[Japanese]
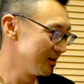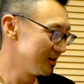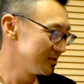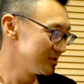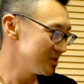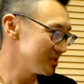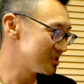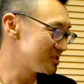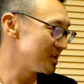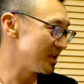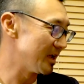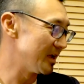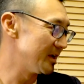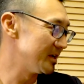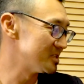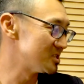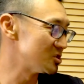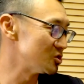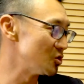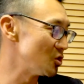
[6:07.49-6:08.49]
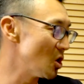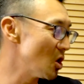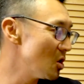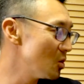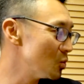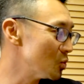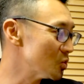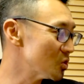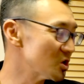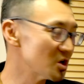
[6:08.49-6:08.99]
じゃあ次 It's
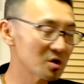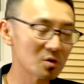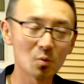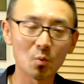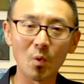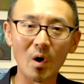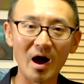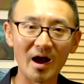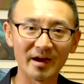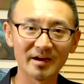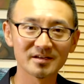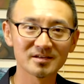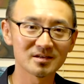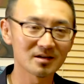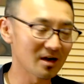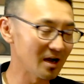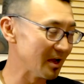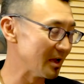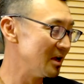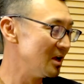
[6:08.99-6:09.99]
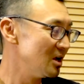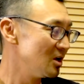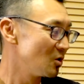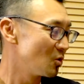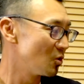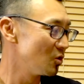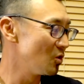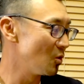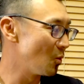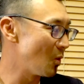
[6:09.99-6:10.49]
known worldwide はい
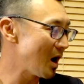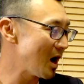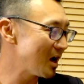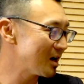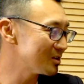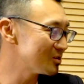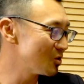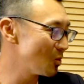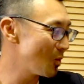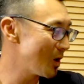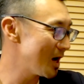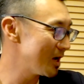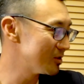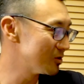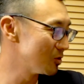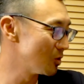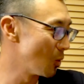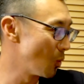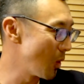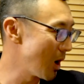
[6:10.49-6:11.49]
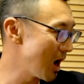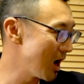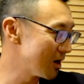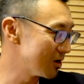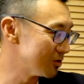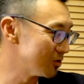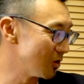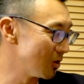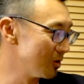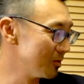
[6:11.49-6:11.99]
このワールドワイドの
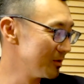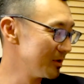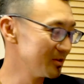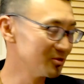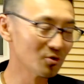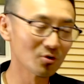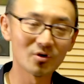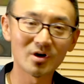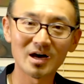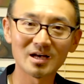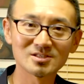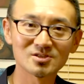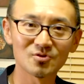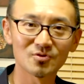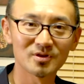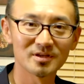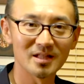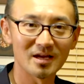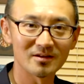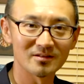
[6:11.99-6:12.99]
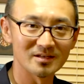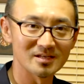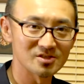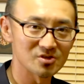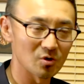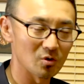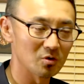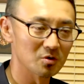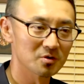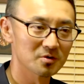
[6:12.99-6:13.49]
ワールドどの発音になるでしょ